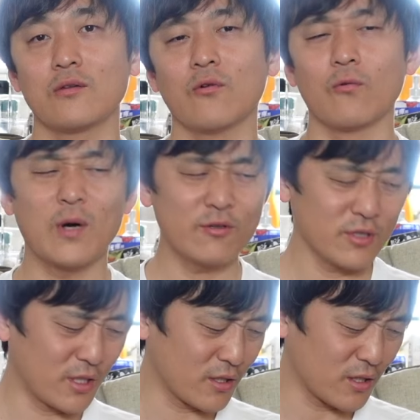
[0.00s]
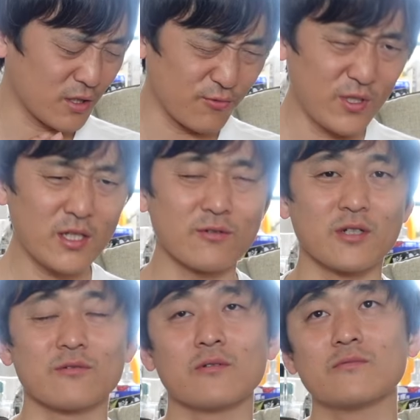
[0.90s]
の悪い結果に触れたく
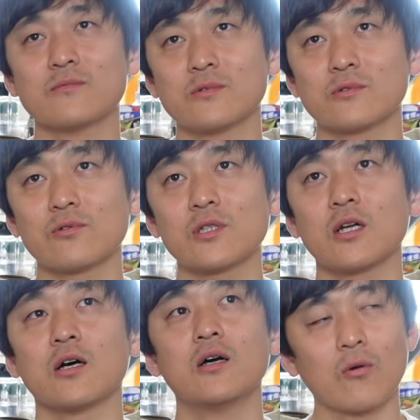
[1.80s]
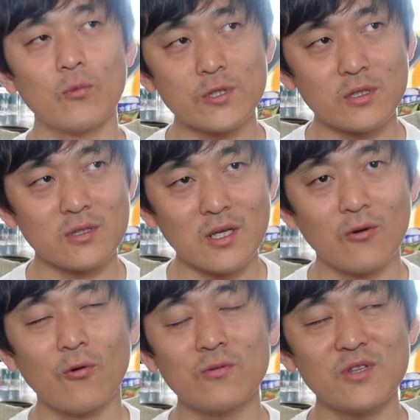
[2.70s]
なくなるそしたらもしね
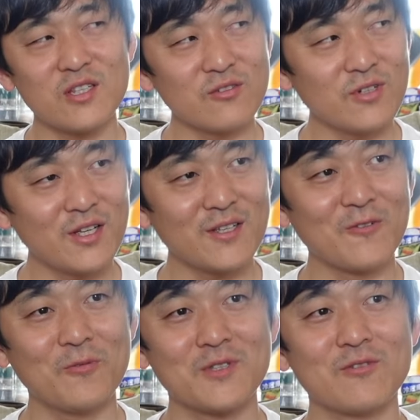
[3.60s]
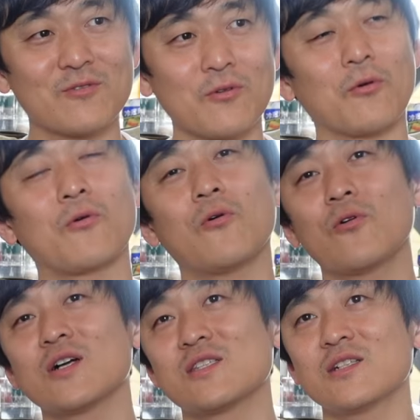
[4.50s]
同じぐらいやと思ってる人とこ
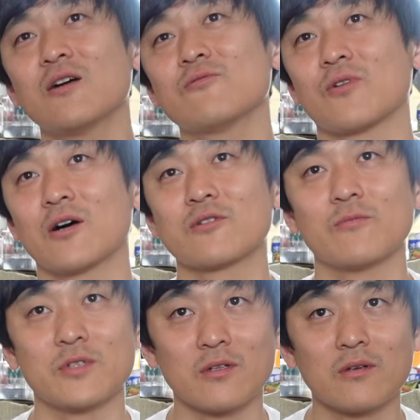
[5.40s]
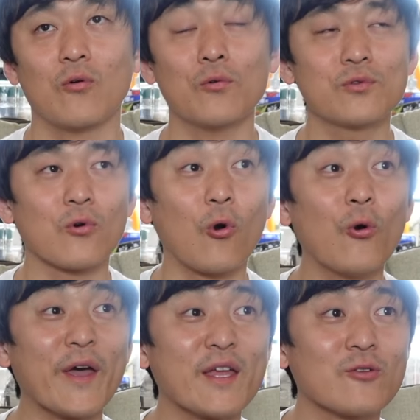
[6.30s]
こが違うとかあるかもしれんほんと
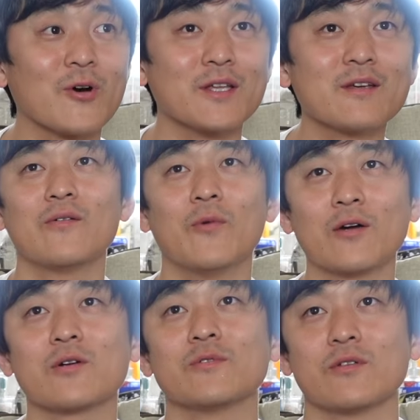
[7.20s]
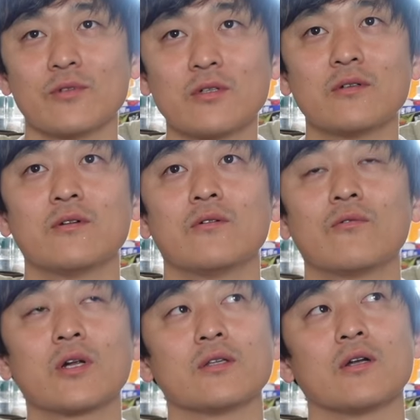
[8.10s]
声とかねもあるかもしれんよね、うん、
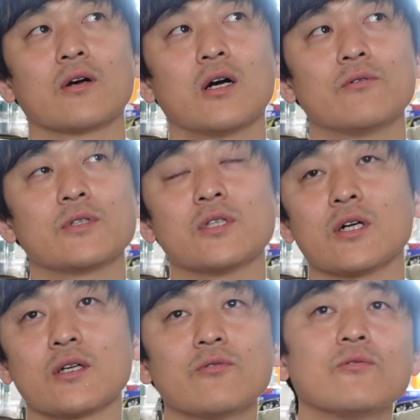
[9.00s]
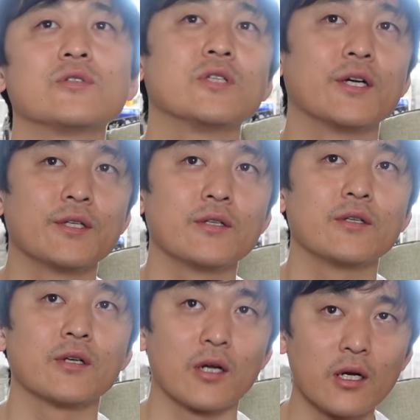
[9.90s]
俺らったら顔出しなんか基本しない
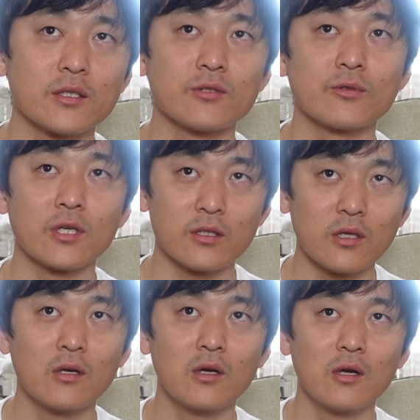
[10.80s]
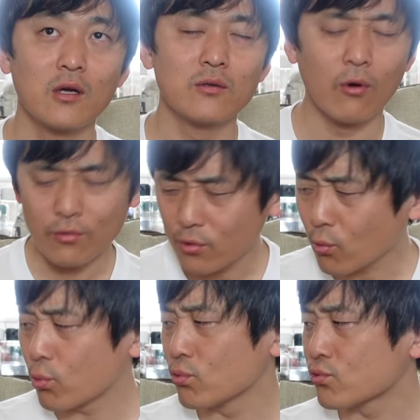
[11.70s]
から手帳系って、うん、なんで
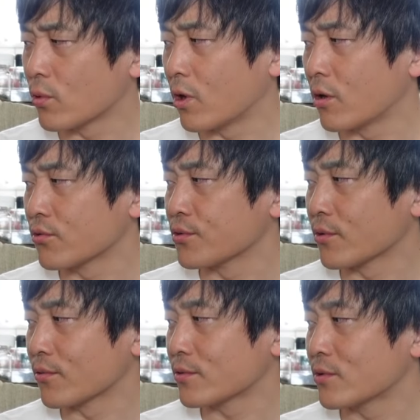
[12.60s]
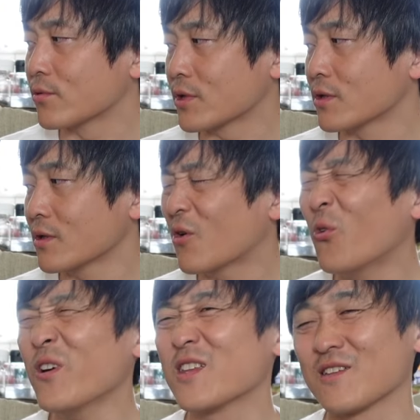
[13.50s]
この人上がるんやろっていう時に
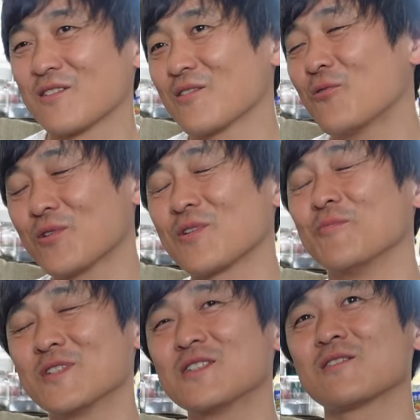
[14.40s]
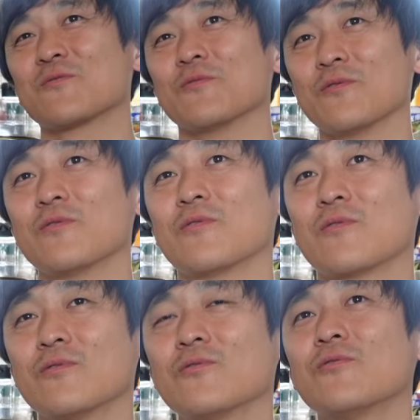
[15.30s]
声なん声とかも全然あると思うよ、
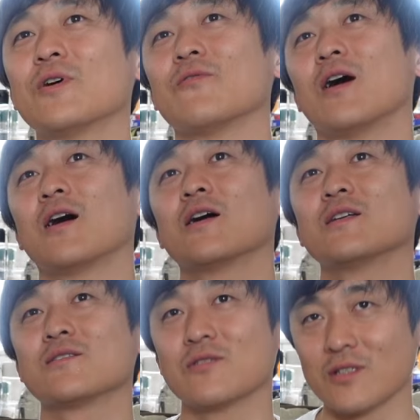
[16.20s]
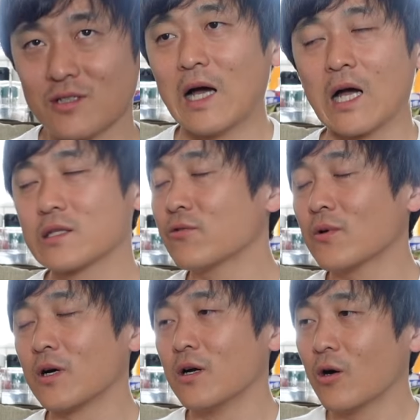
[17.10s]
うん、この声は上がりやすいあっていう
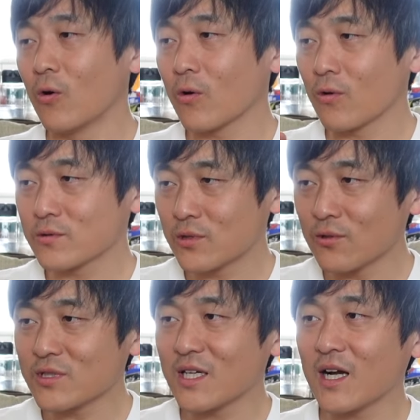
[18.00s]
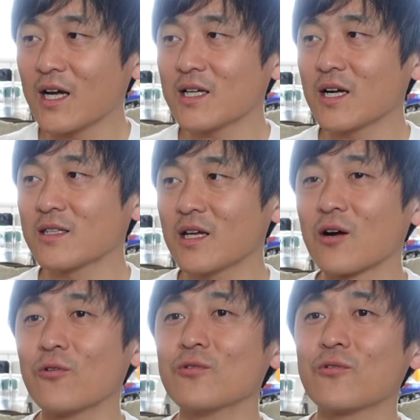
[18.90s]
のはその世界観な
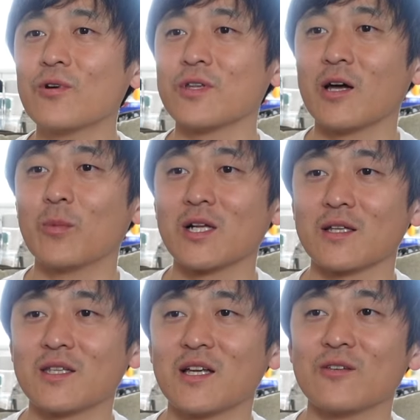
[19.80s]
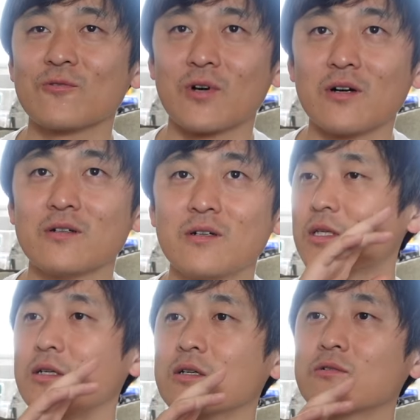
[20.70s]
らこの声ってあんまり合ってないよとか
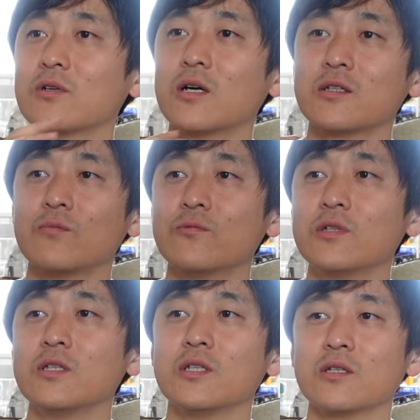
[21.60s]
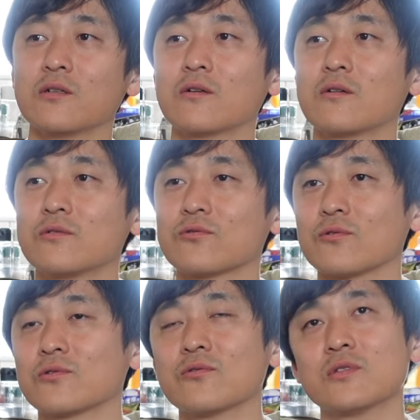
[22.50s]
性格を変えて無理にちょっ
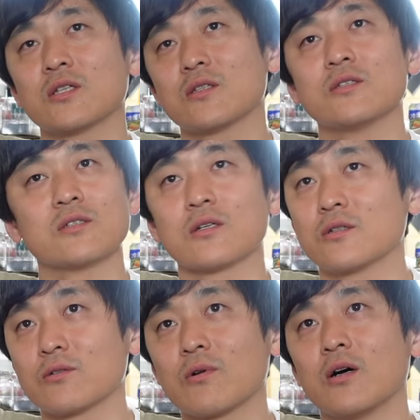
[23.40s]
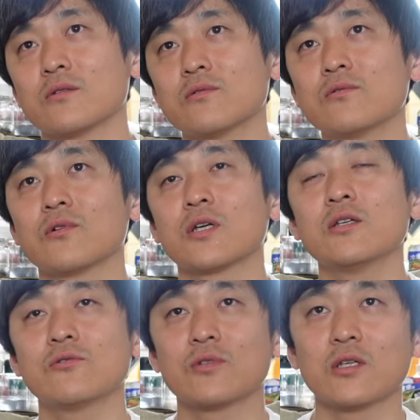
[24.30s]
と作っちゃってんじゃないかなとかそういうとこ
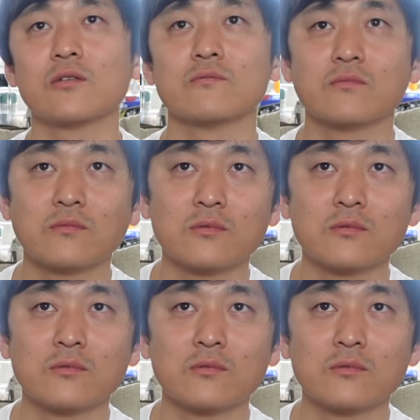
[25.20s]
検証できる、